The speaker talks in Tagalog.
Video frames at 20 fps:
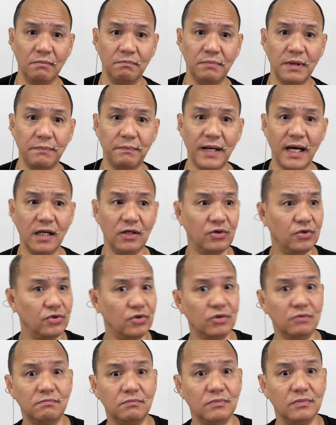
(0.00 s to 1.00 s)
Paano
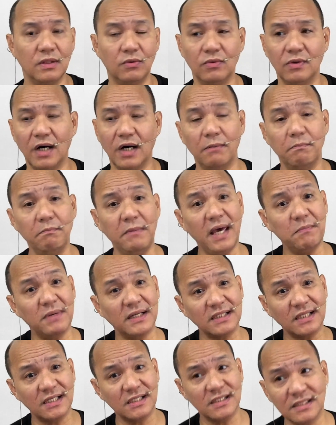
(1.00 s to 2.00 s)
yung may
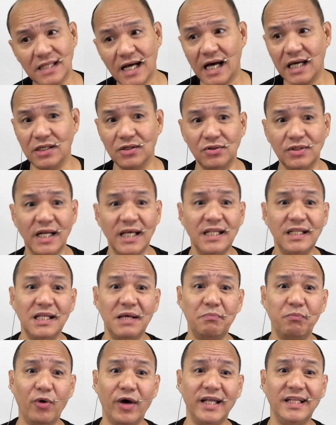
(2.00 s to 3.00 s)
batas tayo na hindi
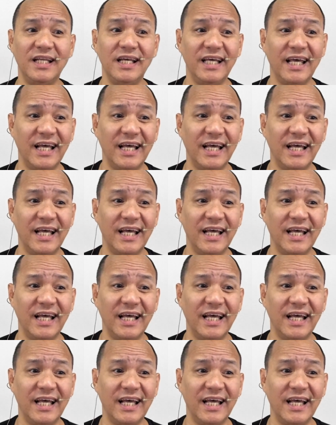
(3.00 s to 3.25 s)
pwedeng